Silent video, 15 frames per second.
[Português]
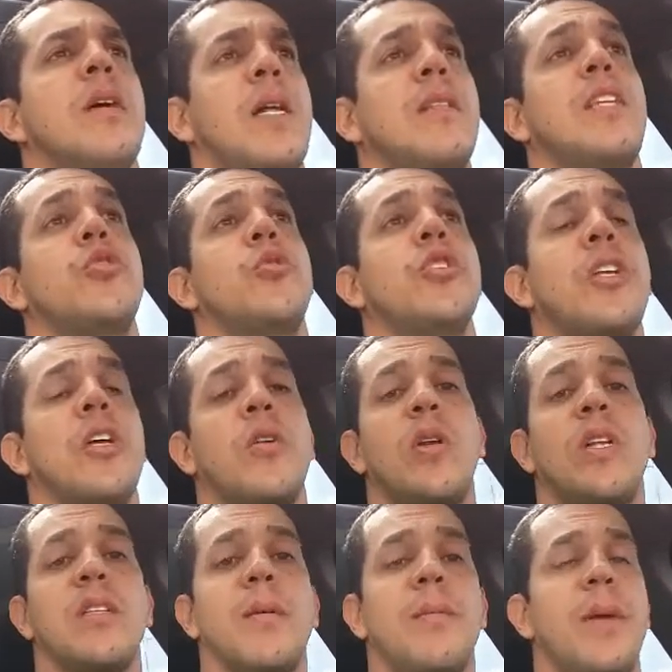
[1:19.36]
A
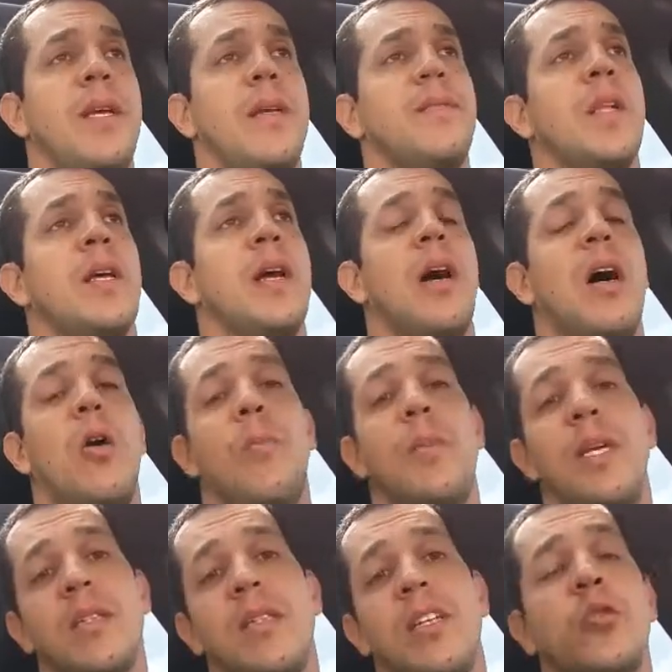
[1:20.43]
testosterona também
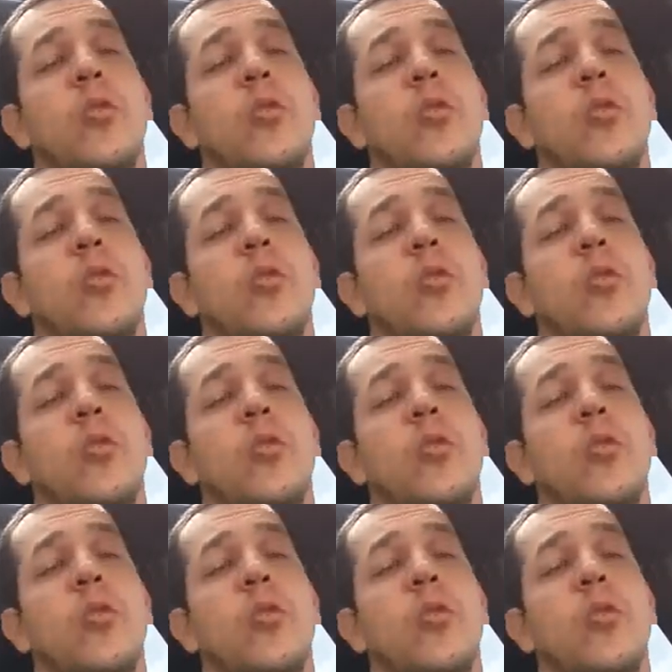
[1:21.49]
aumenta